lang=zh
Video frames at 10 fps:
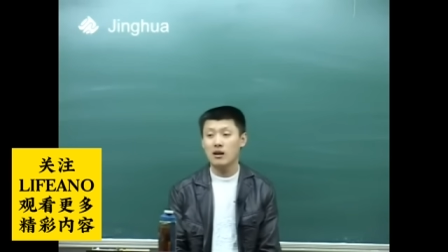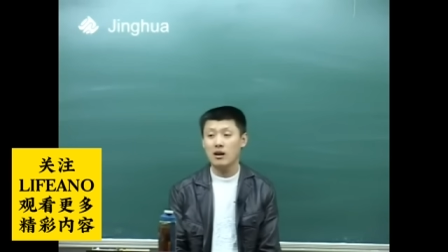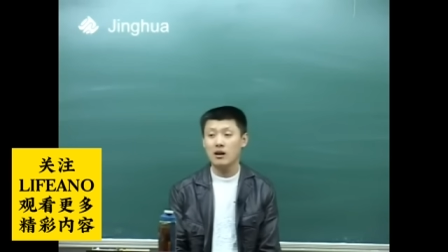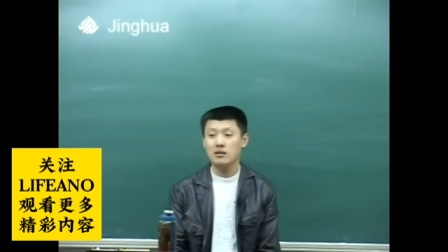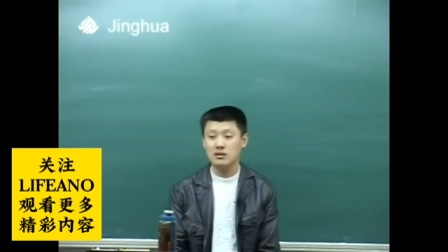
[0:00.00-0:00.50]

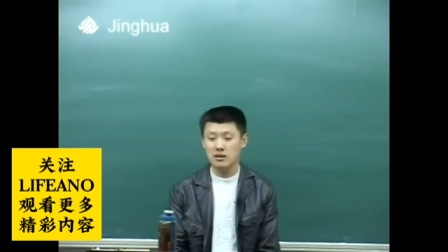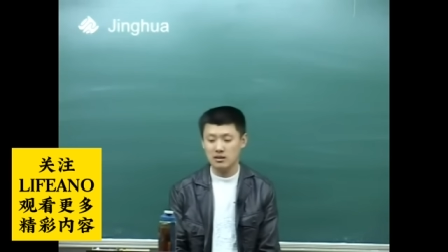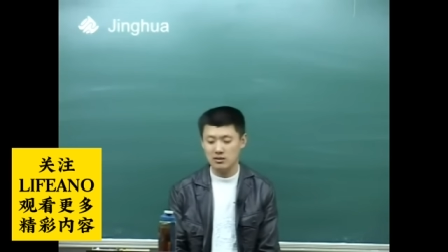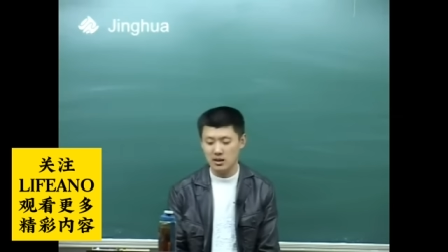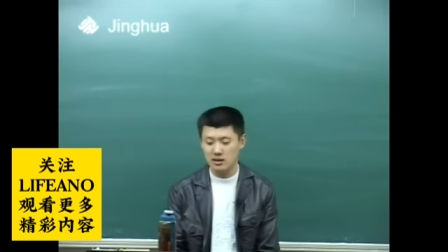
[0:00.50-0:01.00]
哎，这
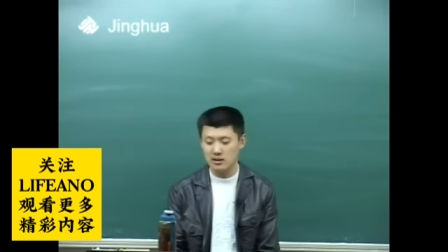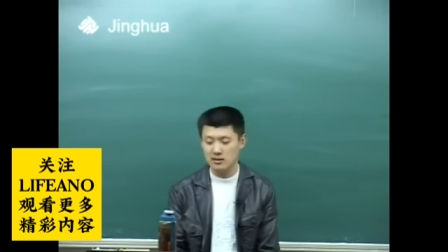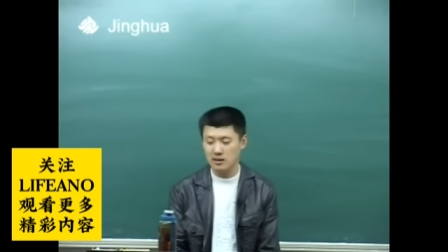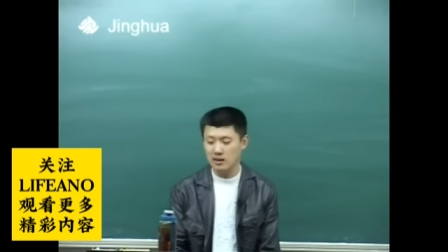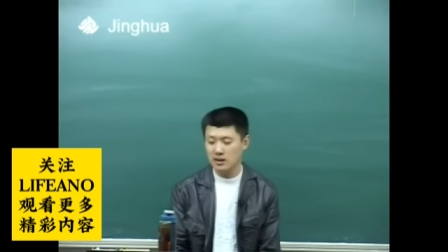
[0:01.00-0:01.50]
这这个意思，
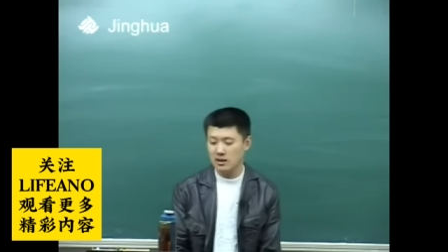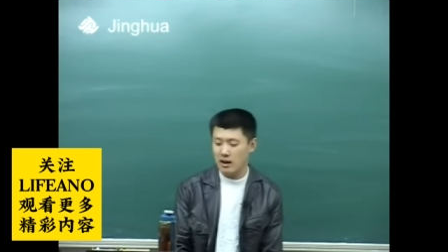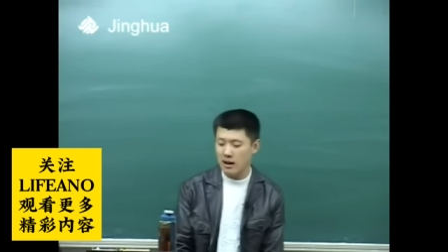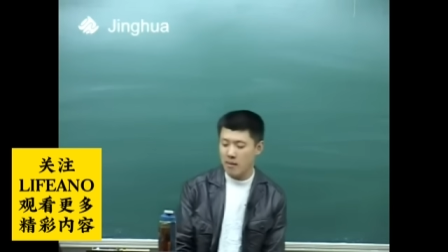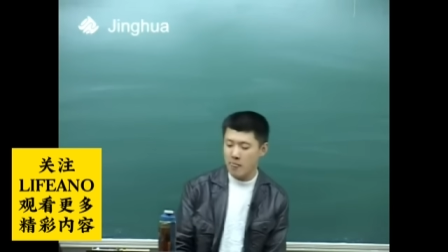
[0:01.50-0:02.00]
是
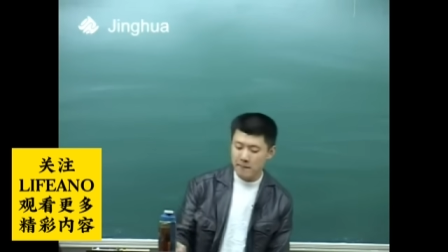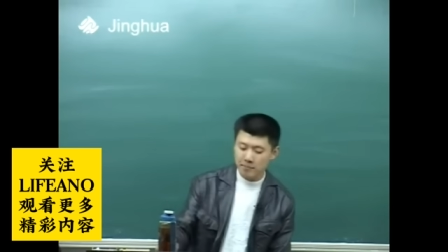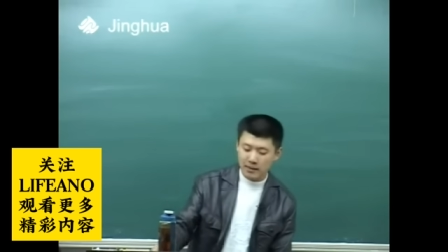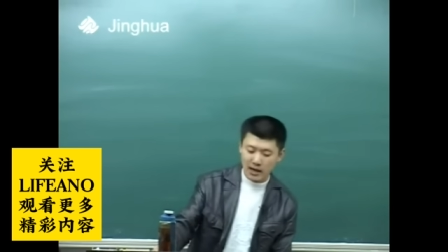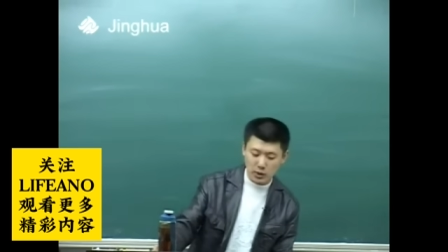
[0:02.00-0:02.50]
吧？
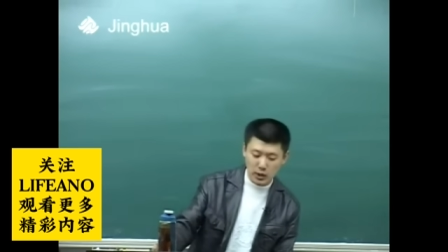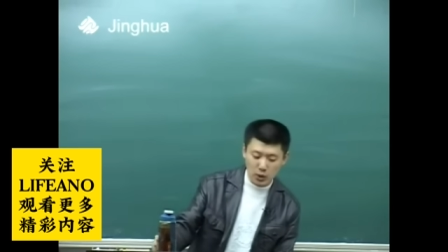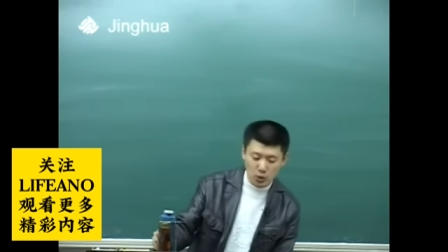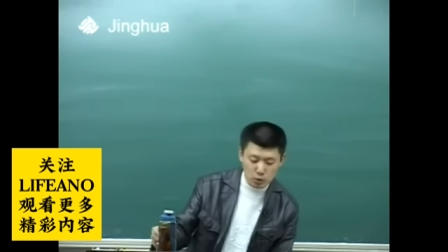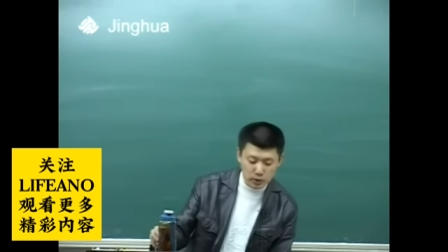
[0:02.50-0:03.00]
那所以
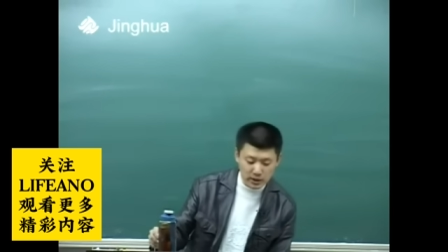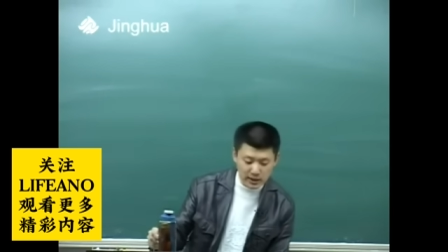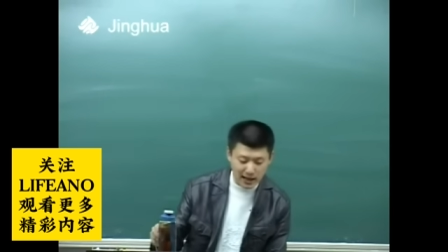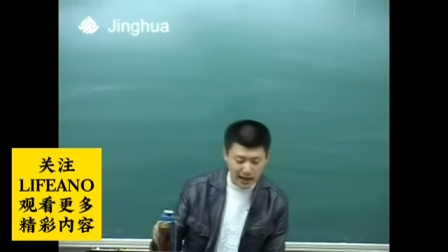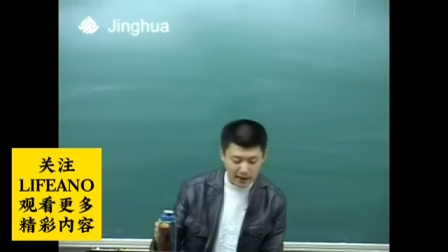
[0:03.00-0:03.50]
农村
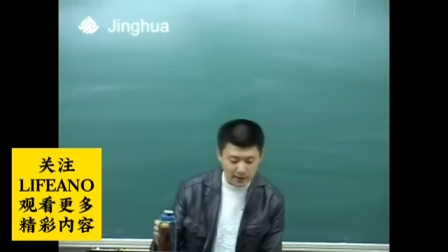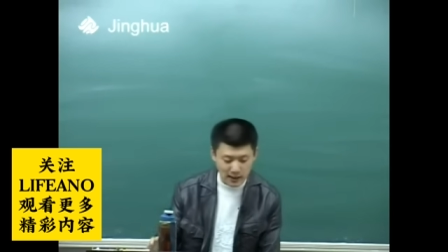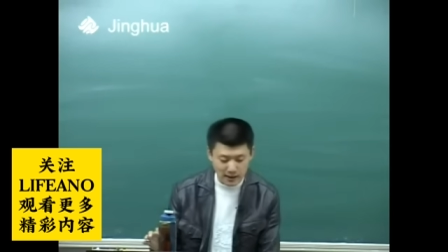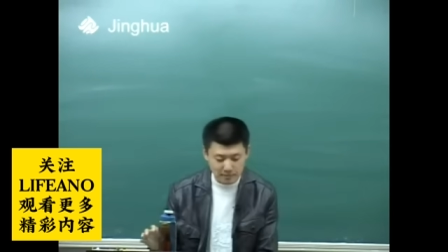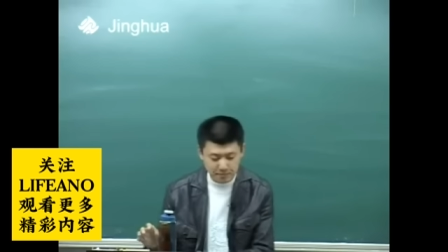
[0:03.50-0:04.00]
一改
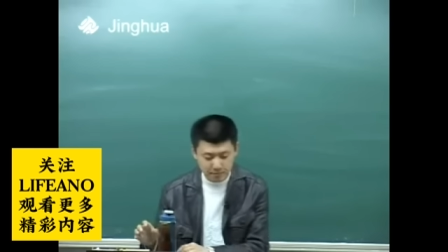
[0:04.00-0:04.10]
革，